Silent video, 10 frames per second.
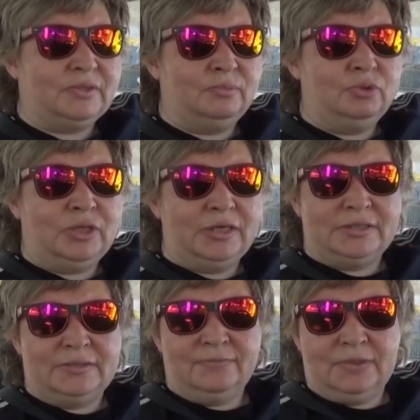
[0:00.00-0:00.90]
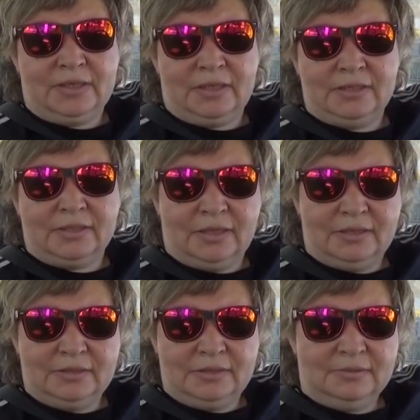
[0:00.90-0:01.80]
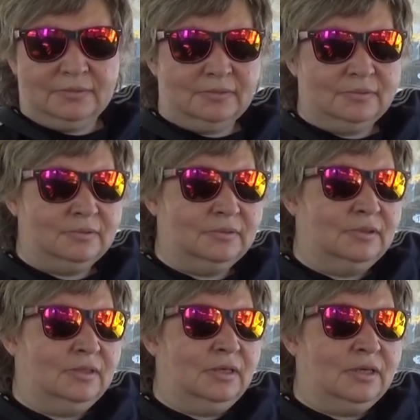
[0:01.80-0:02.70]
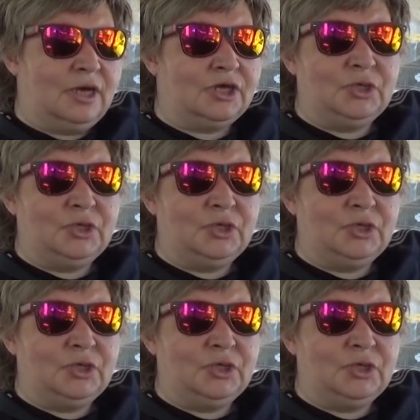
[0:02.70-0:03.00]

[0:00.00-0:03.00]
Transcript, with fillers: в коммуникативный контакт, как